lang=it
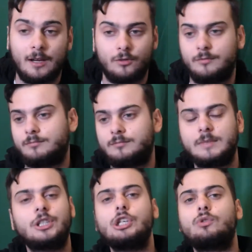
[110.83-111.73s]
Ecco,
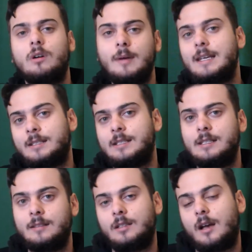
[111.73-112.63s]
da 5
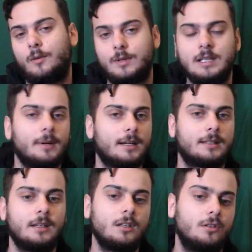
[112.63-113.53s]
mesi a questa
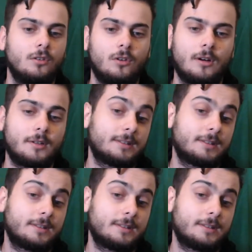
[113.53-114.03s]
parte io ho